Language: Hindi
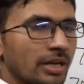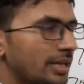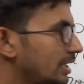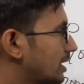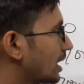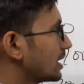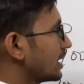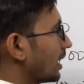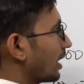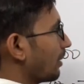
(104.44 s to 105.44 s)
इस तरह
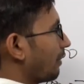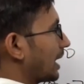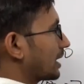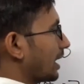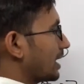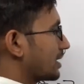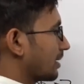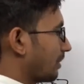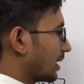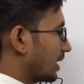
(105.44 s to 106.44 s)
से अगर हम बात करें इस
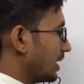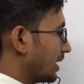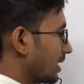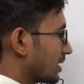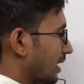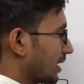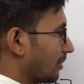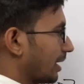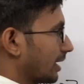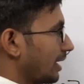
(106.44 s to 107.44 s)
नंबर तीन के स्थानीय
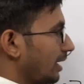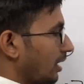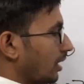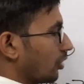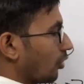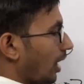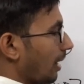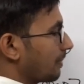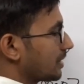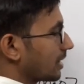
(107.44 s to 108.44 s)
मान की तो
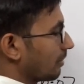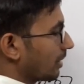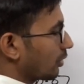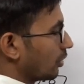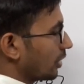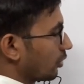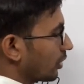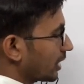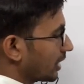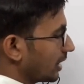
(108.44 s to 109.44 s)
आप इस नंबर को
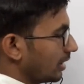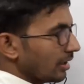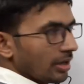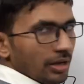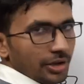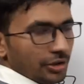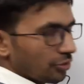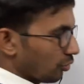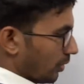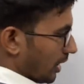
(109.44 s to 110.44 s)
लिखोगे थ्री
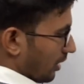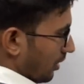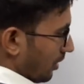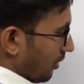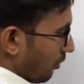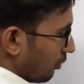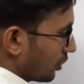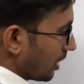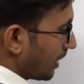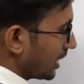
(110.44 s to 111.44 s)
इंटू वन
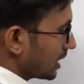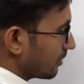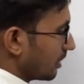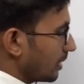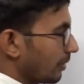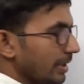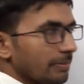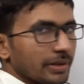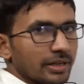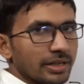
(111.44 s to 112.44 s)
उसके बाद इसमें भी वही
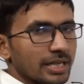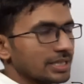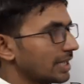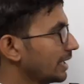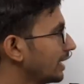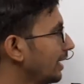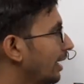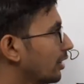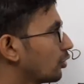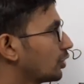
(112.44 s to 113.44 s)
प्रक्रिया चलेगी
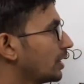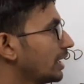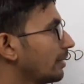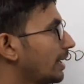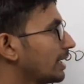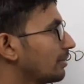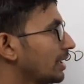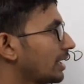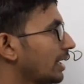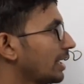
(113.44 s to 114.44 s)
तो थ्री के बाद हम
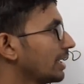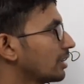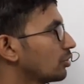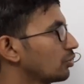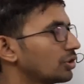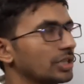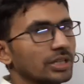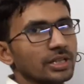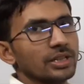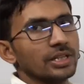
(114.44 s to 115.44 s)
देख रहे हैं एक दो
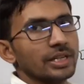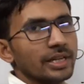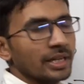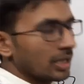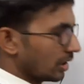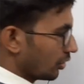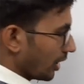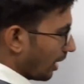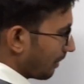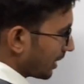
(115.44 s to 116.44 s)
तीन गिनती है तो
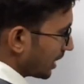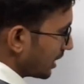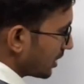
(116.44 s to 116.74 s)
यहाँ पे तीन